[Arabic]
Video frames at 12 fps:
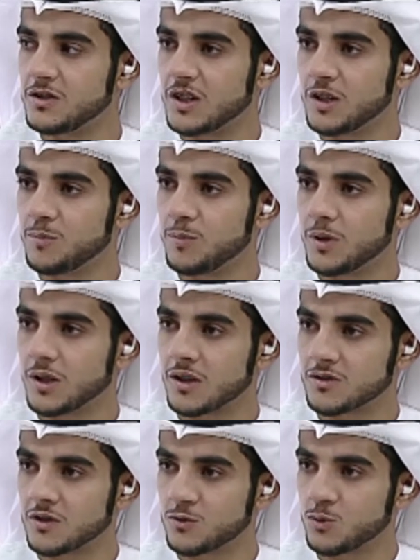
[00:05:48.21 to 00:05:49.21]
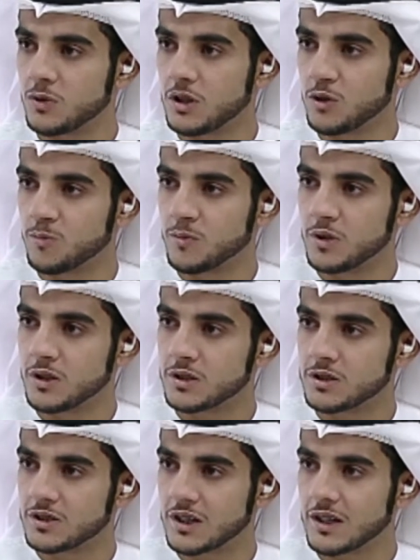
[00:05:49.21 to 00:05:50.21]
جانب خصصتوه ليوم
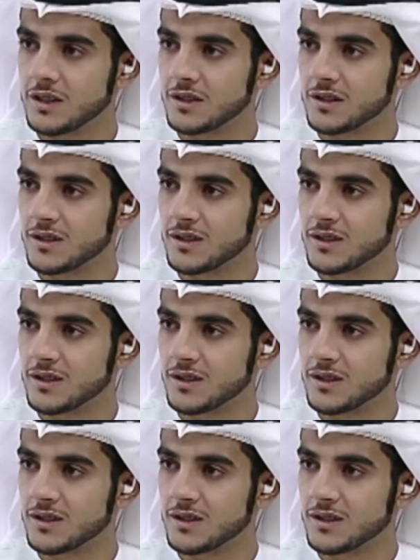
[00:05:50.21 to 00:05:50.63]
الشهيد.